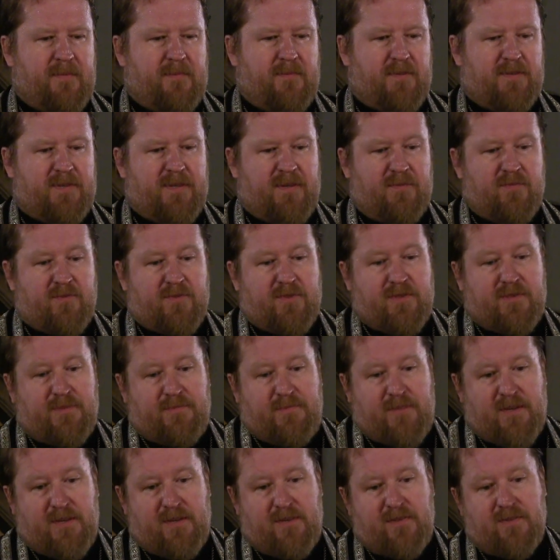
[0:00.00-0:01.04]
потому что
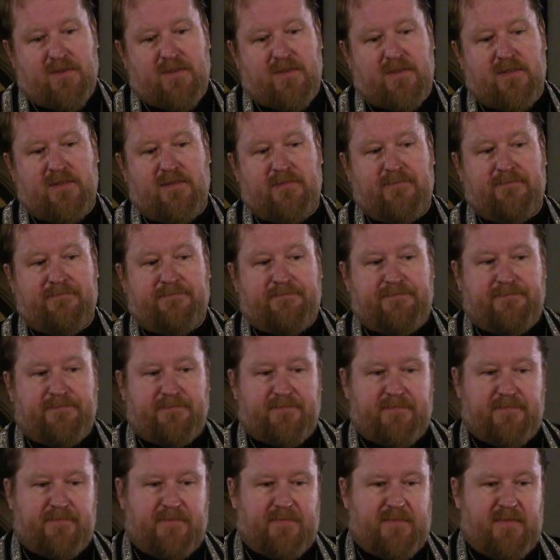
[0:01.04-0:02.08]
придется
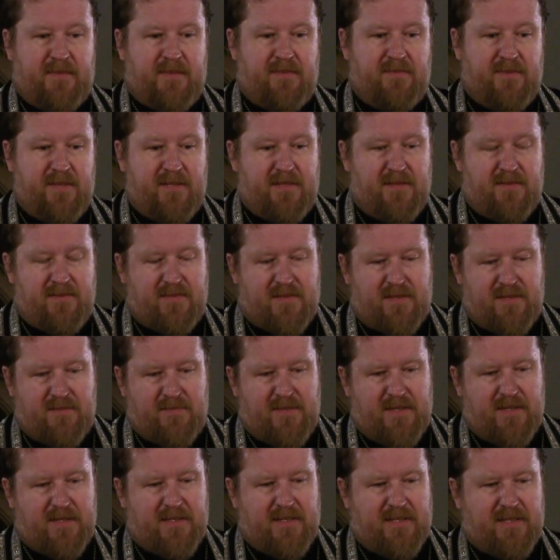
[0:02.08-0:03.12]
видеть в
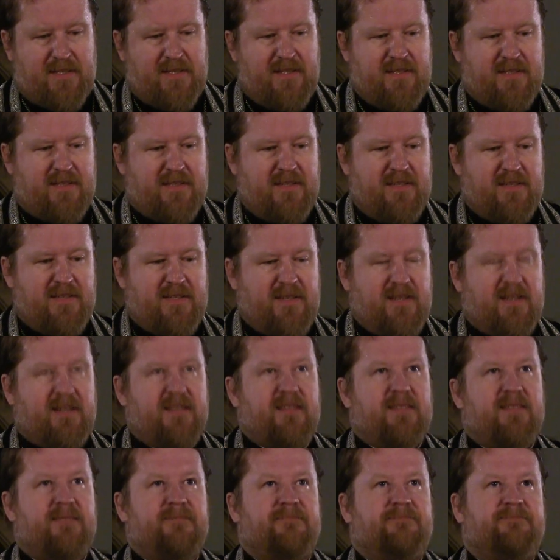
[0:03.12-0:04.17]
себе какие-то
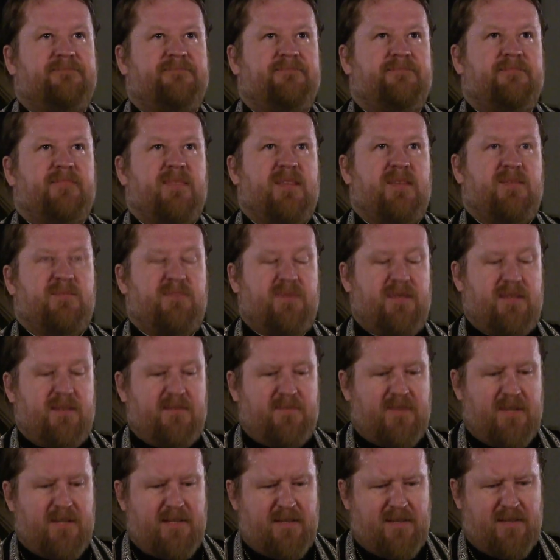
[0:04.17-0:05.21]
изъяны и
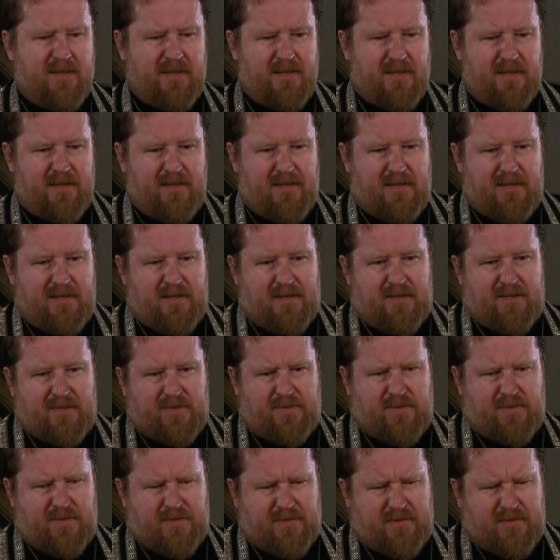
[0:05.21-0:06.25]
понимать,
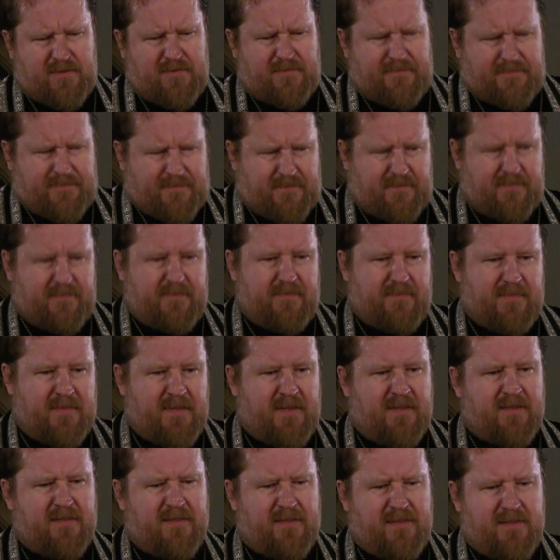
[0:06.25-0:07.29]
что
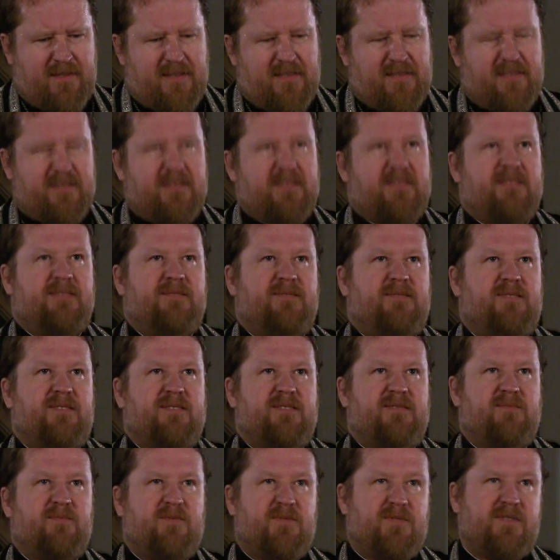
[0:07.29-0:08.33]
надо дать
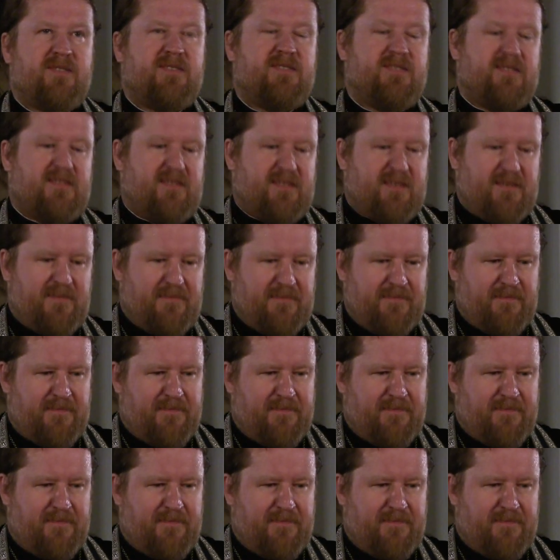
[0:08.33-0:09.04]
возможность